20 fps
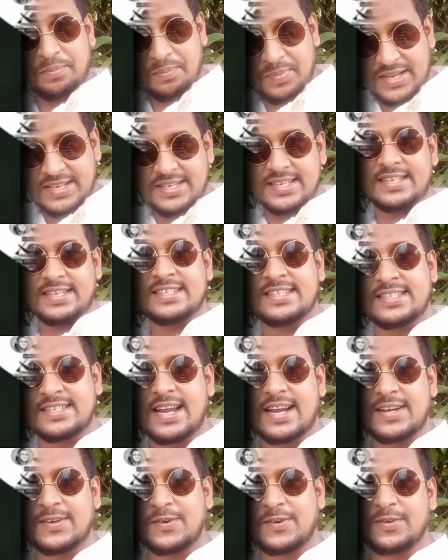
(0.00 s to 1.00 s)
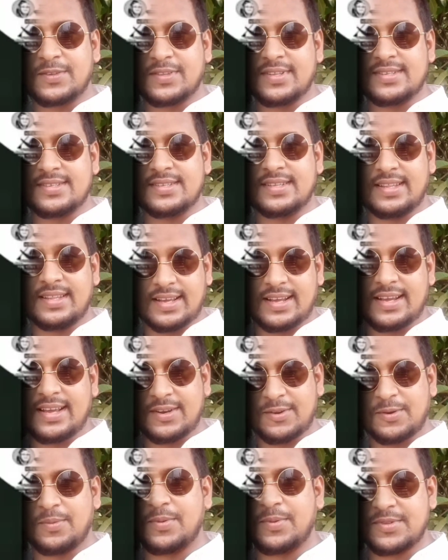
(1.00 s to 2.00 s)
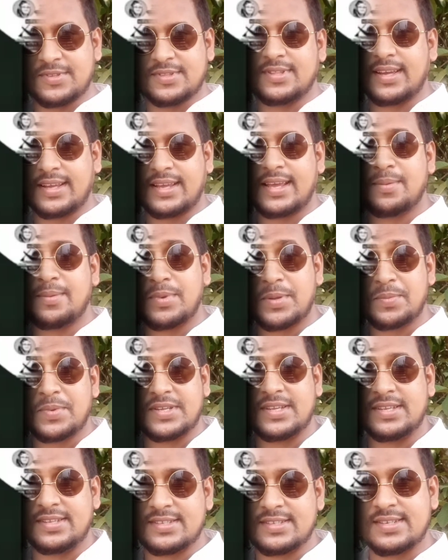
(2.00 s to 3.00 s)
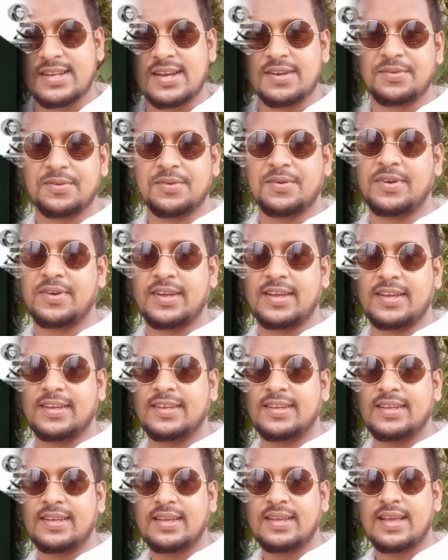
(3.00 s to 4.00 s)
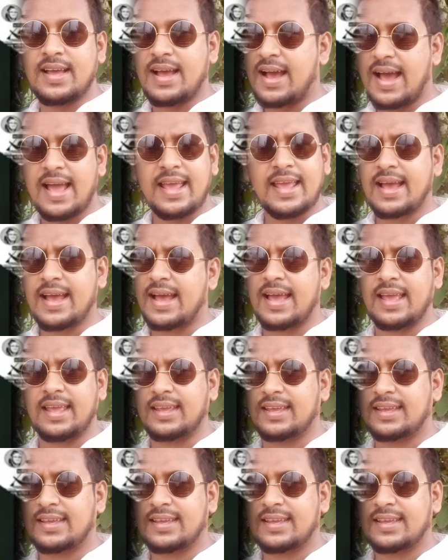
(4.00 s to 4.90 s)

মেশিন স্টার্ট করতেছে দেখেন অবস্থা কেমনি মেশিন স্টার্ট করে হ্যাঁ হ্যাঁ